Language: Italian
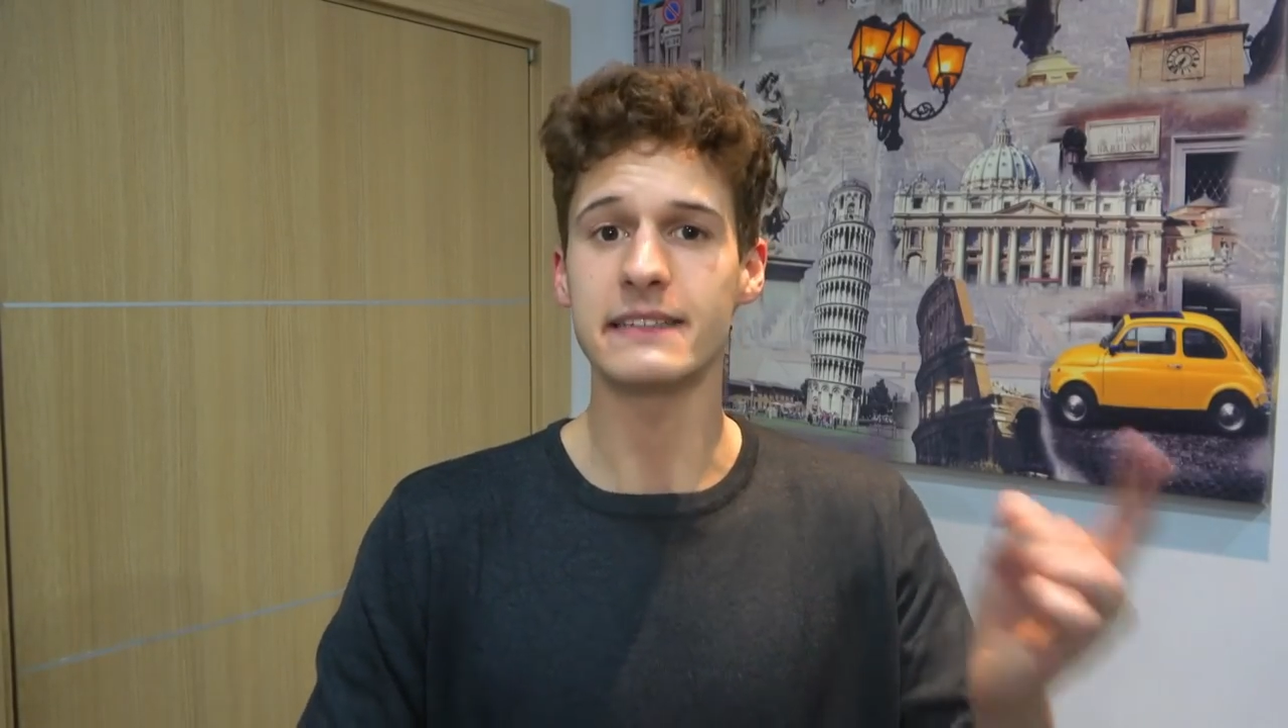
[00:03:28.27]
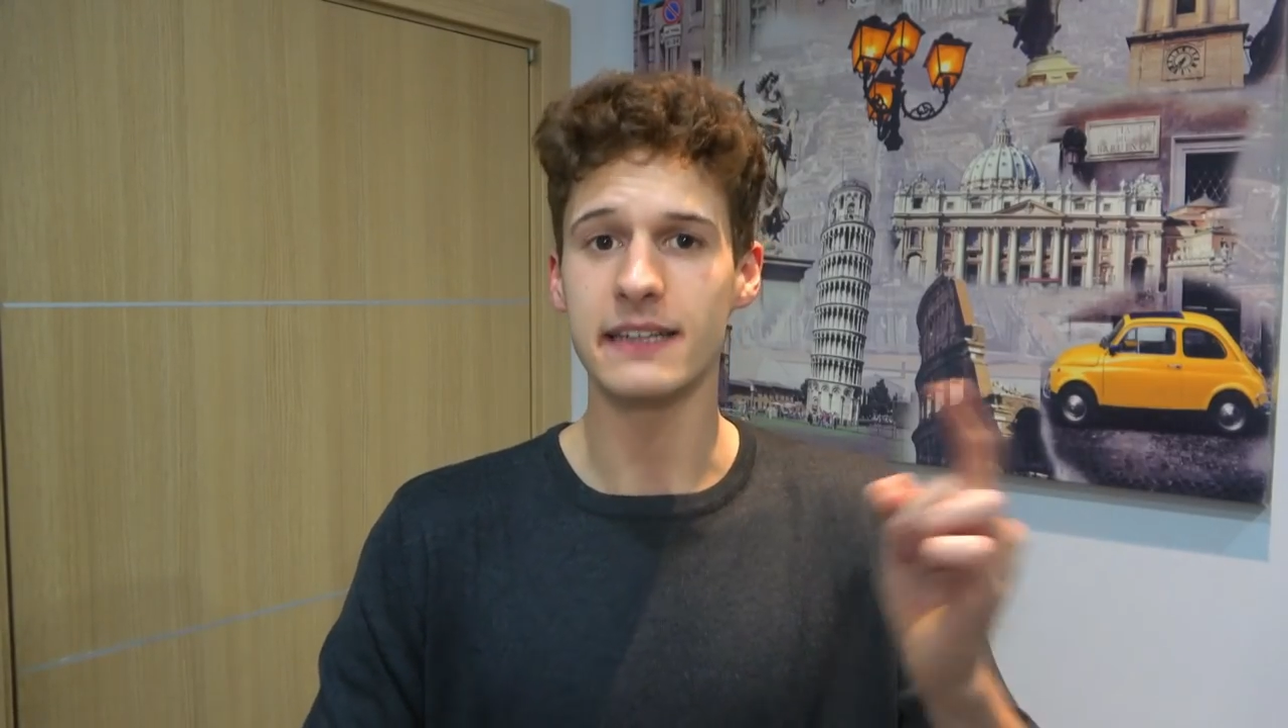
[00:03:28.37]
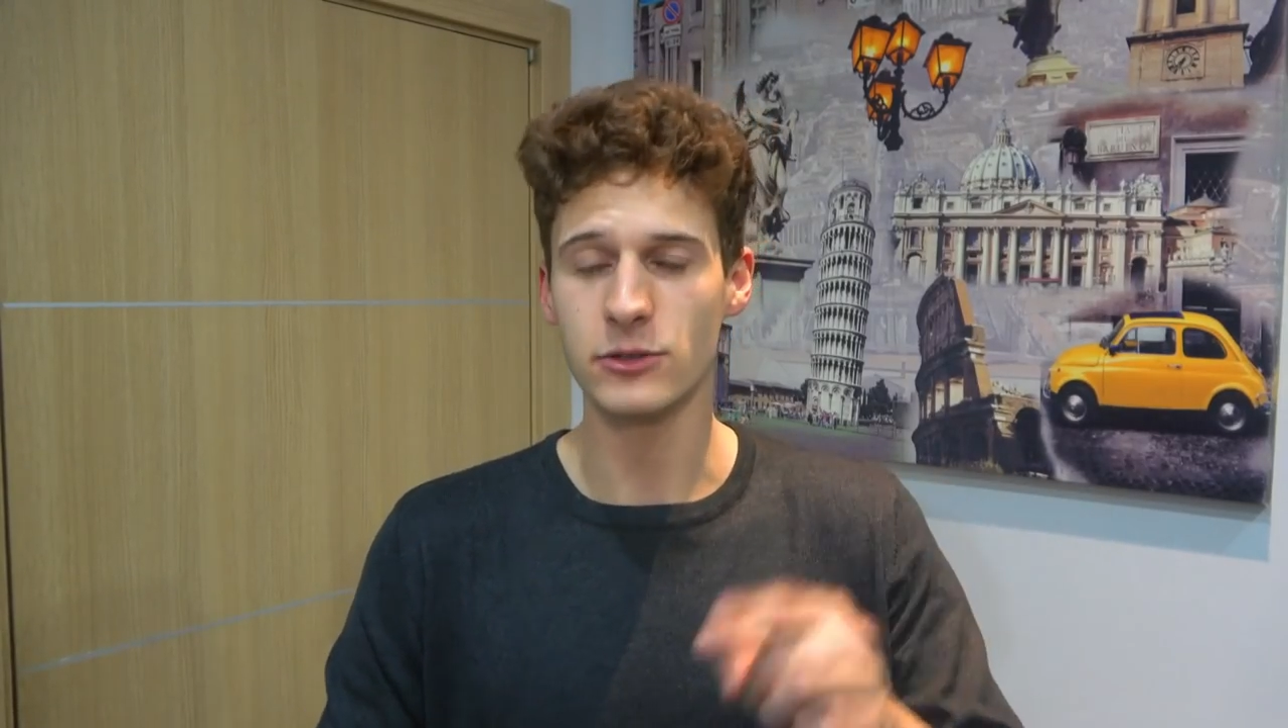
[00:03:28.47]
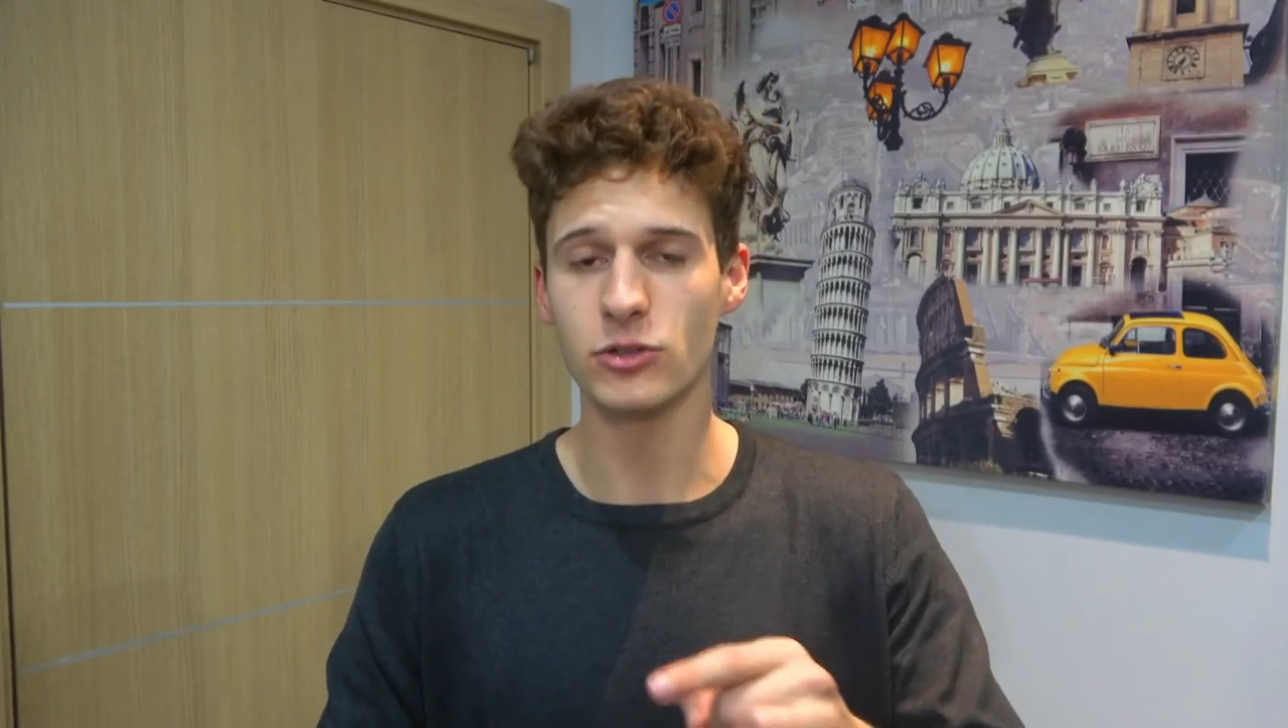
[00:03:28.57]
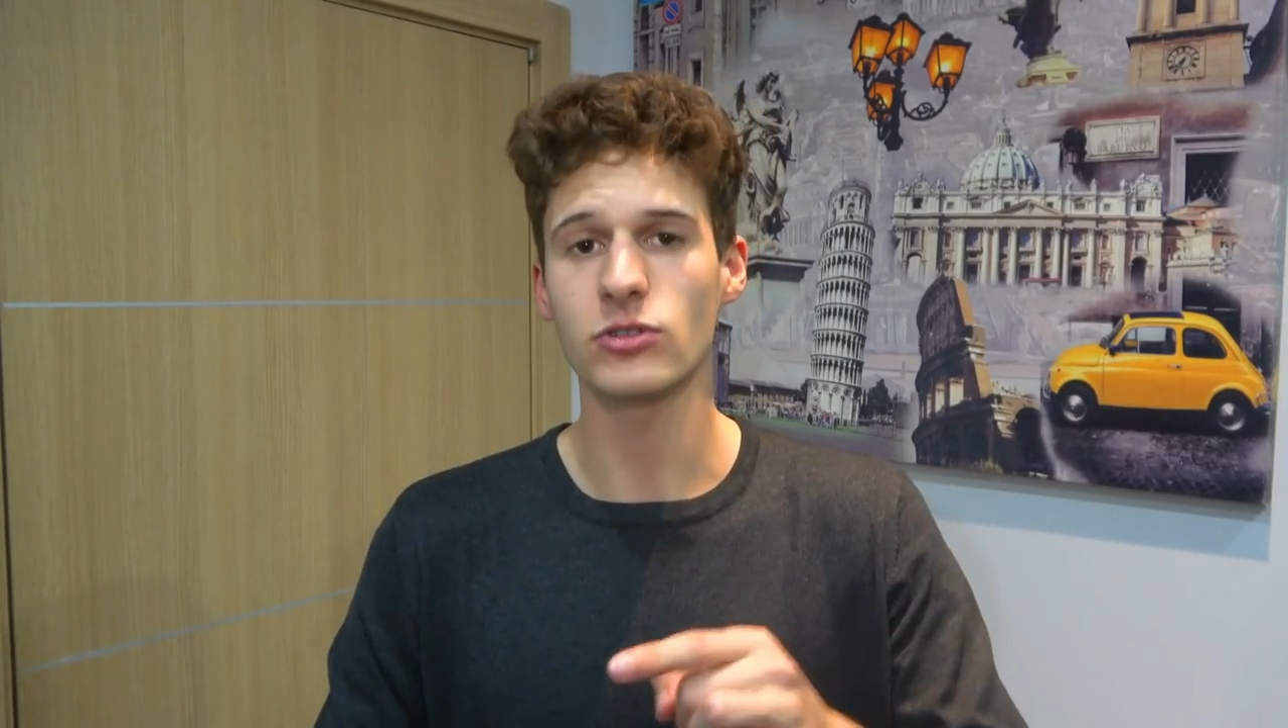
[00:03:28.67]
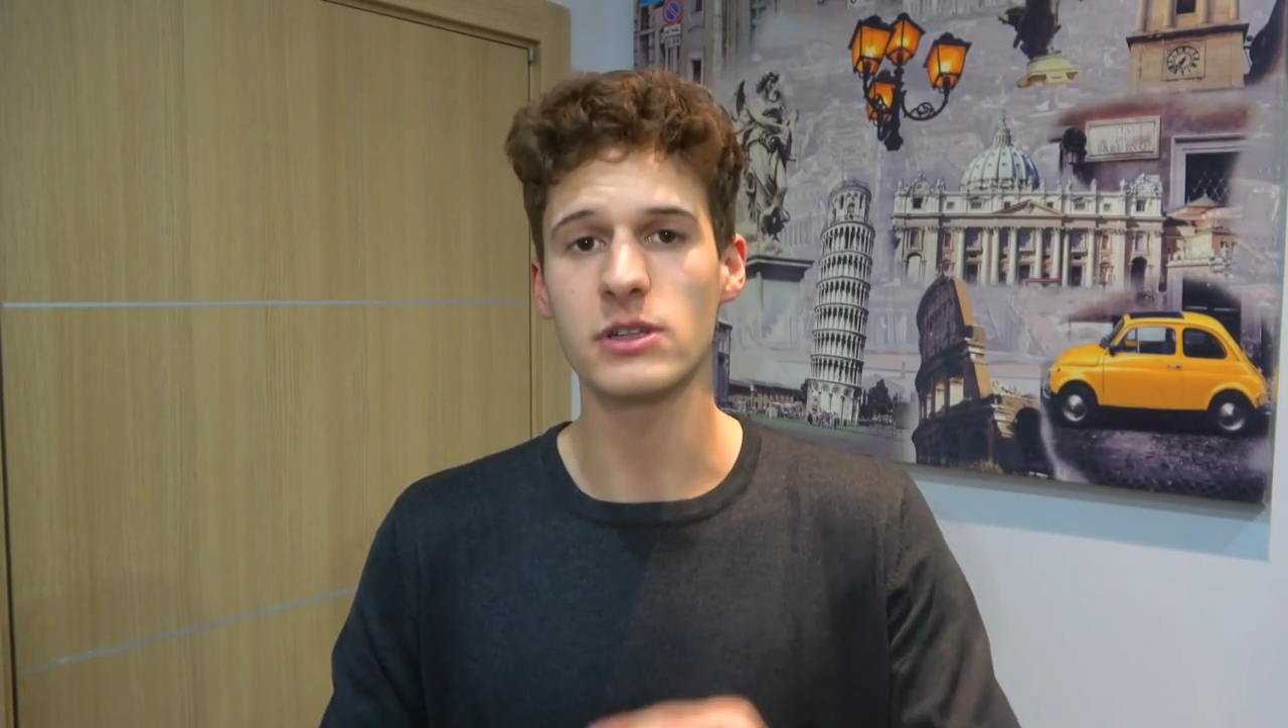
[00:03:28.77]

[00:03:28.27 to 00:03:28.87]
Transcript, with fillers: e del ritorno